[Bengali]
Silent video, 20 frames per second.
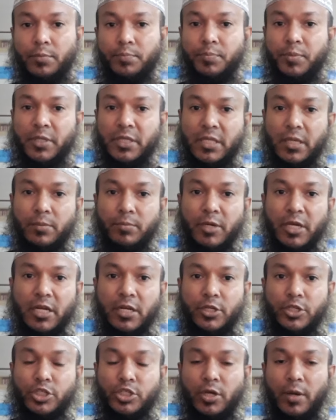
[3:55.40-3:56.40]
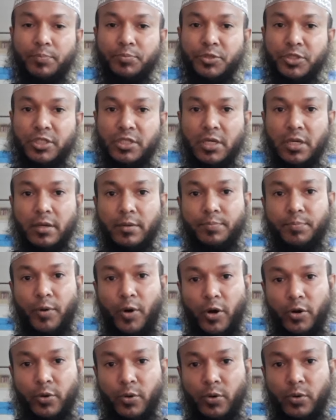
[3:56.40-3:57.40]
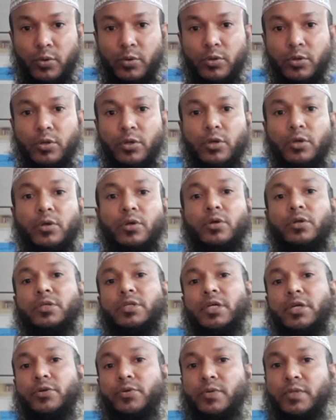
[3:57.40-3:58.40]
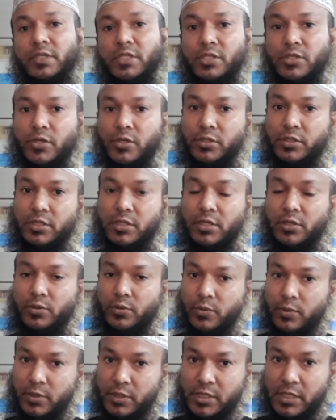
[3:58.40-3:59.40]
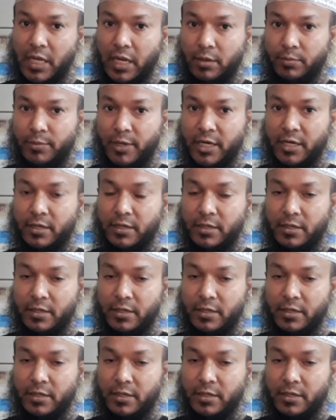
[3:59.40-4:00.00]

পৃথিবীর সবচেয়ে বড় টেরোরিস্ট হচ্ছে ওই সালমান